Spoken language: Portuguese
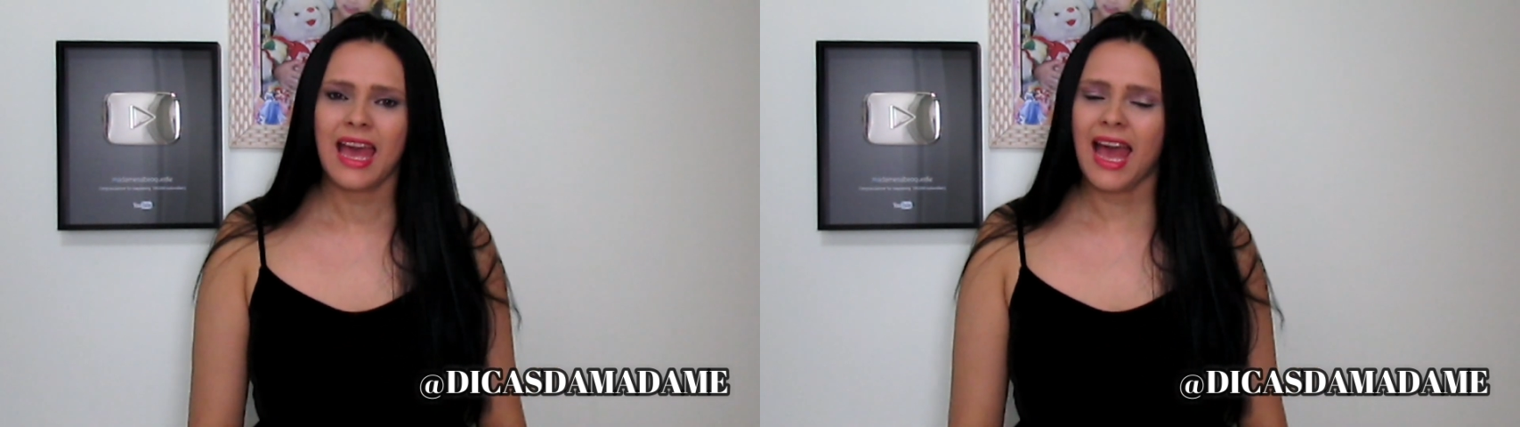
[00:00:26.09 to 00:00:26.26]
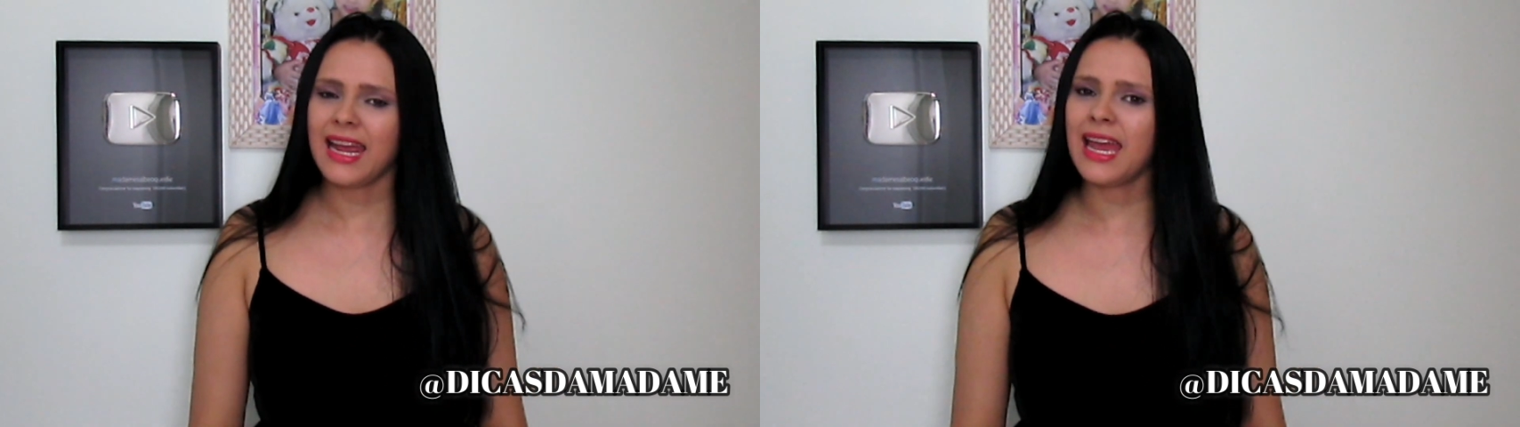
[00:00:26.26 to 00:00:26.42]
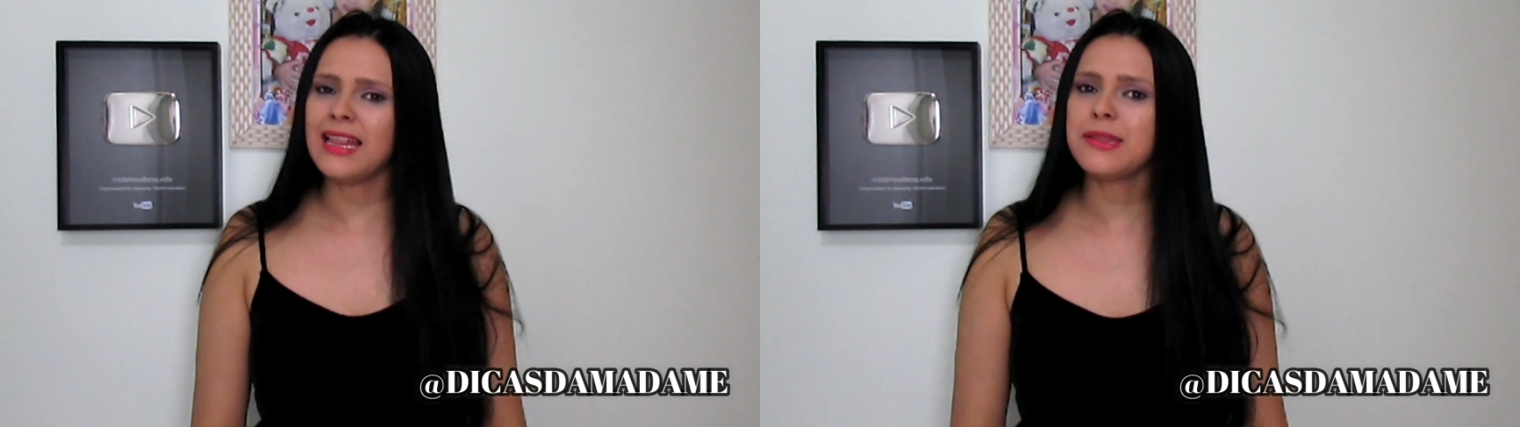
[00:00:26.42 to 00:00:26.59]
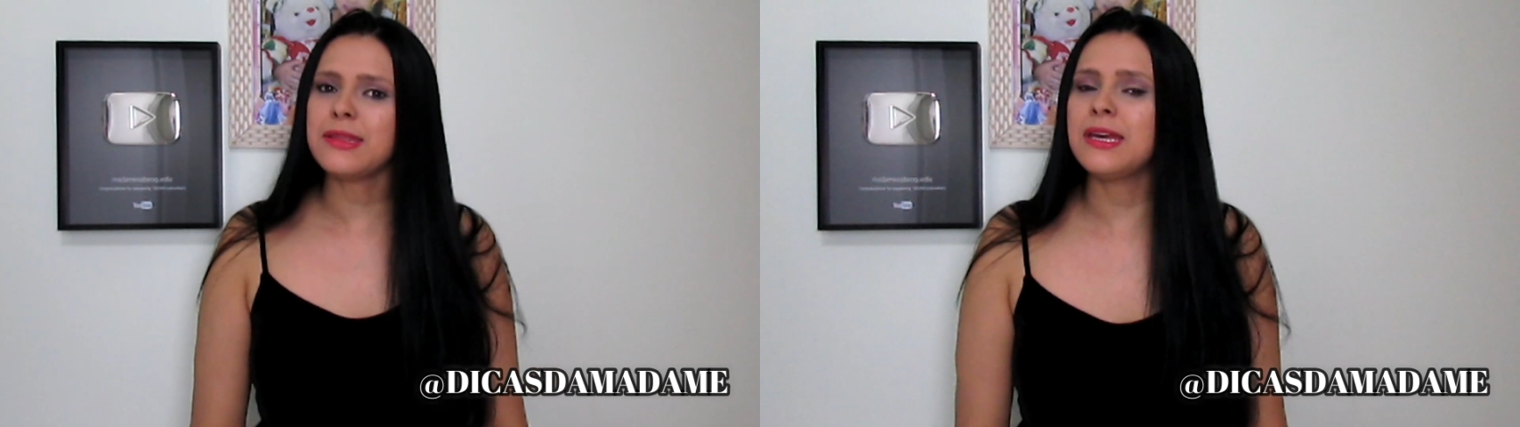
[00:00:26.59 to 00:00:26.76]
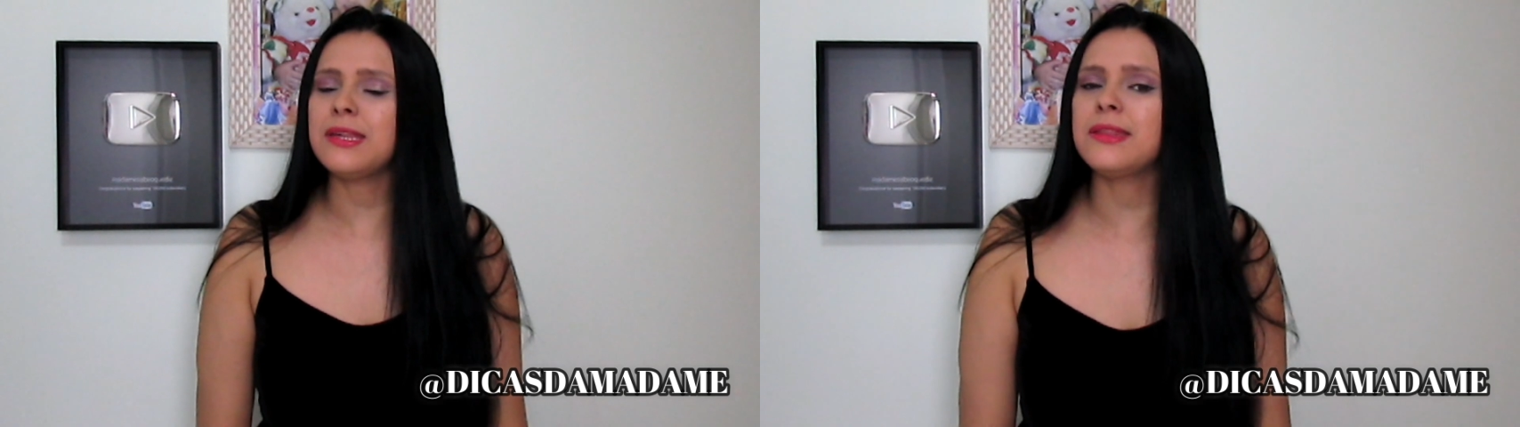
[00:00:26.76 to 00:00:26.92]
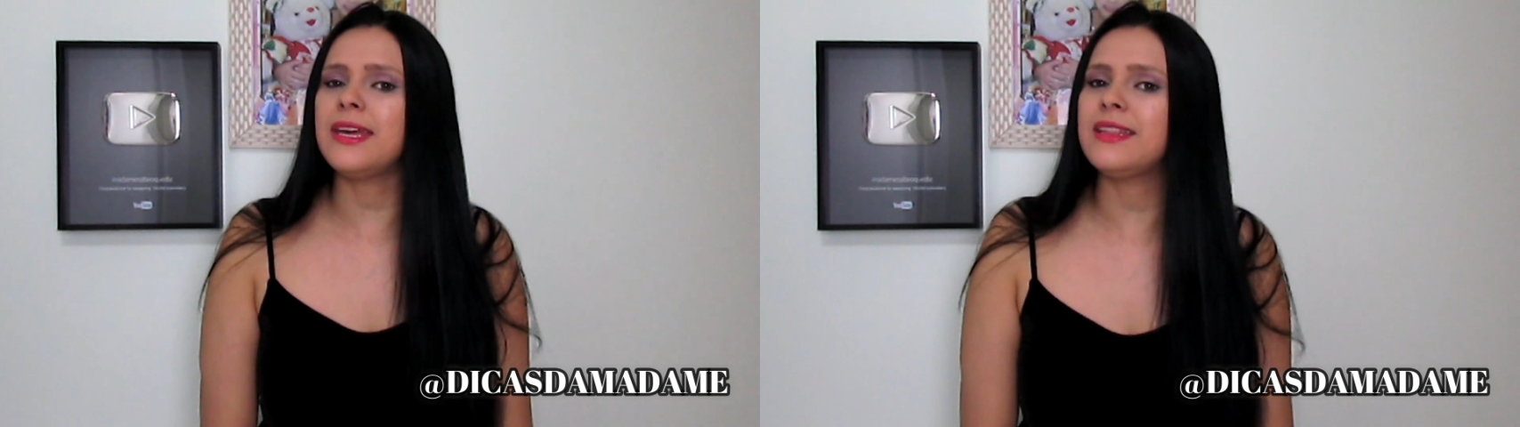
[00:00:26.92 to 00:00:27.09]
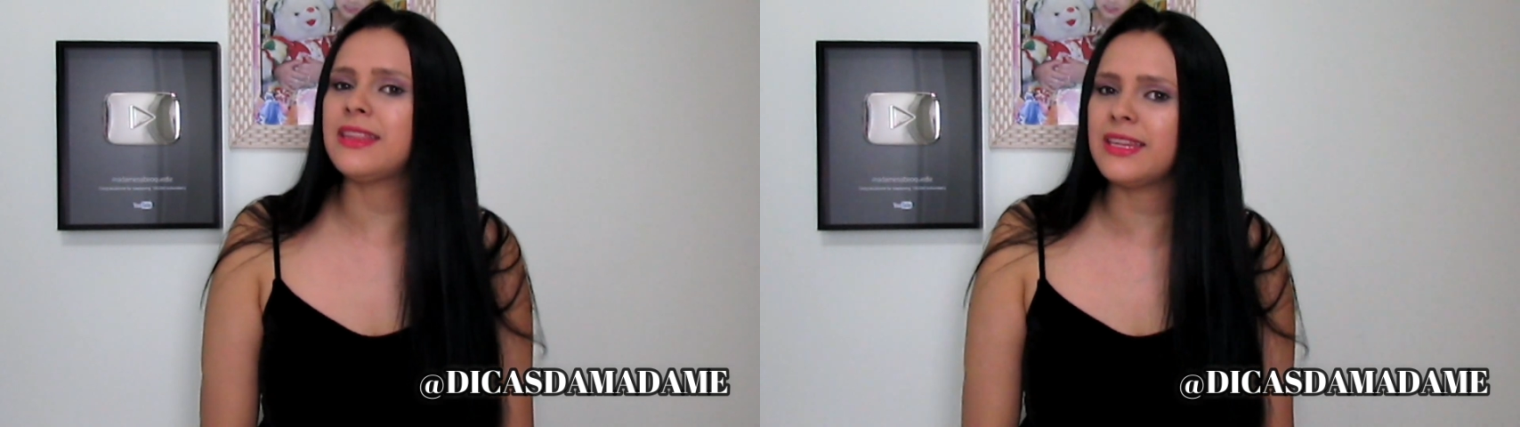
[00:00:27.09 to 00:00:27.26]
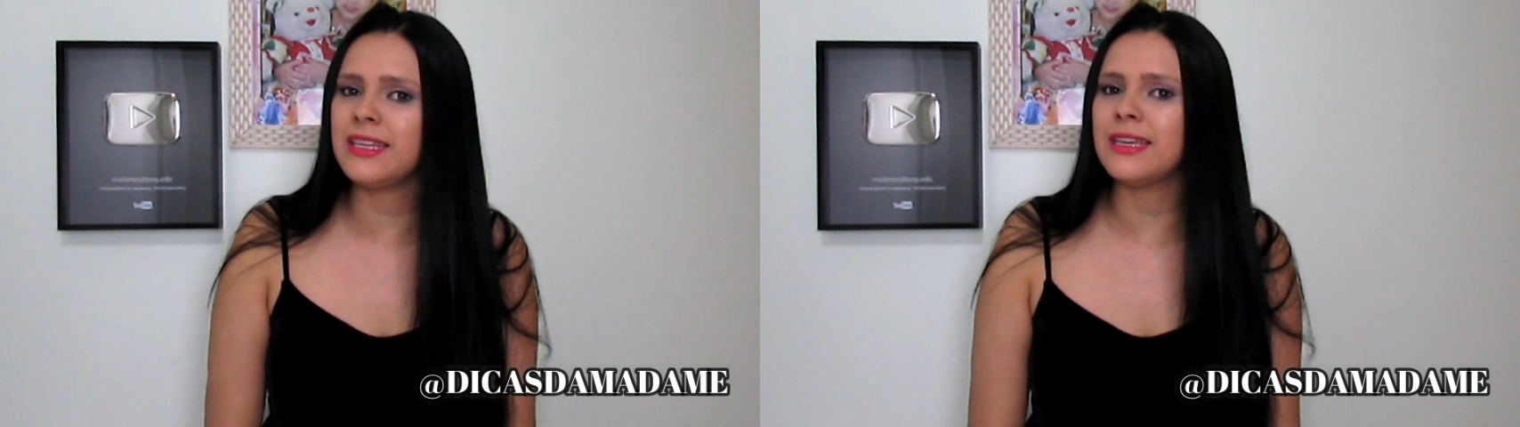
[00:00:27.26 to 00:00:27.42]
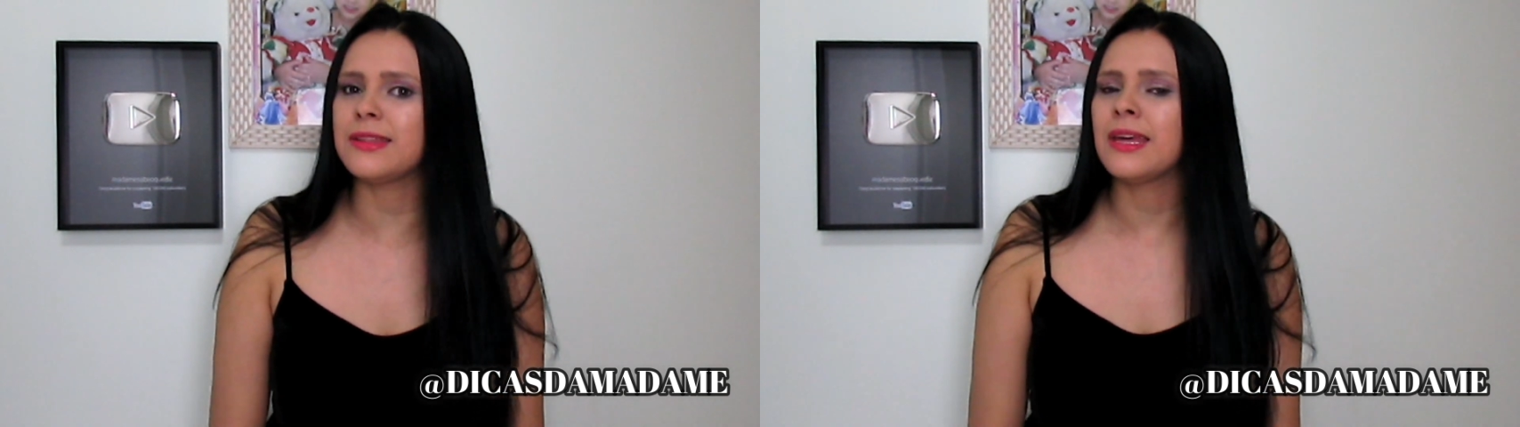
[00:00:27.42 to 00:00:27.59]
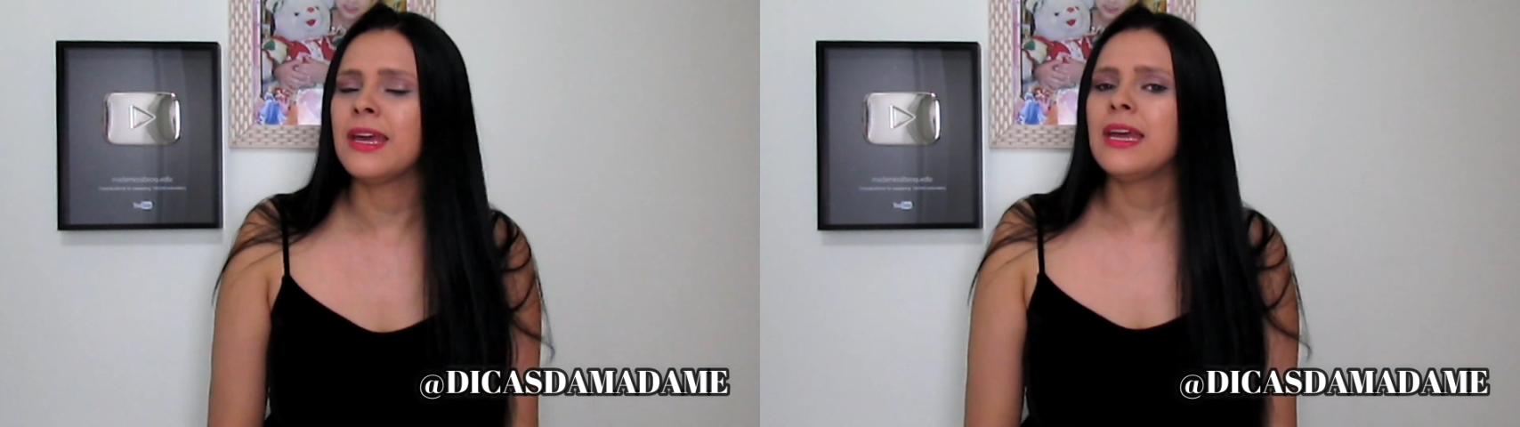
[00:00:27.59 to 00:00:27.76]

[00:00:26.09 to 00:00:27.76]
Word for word: aquelas receitinhas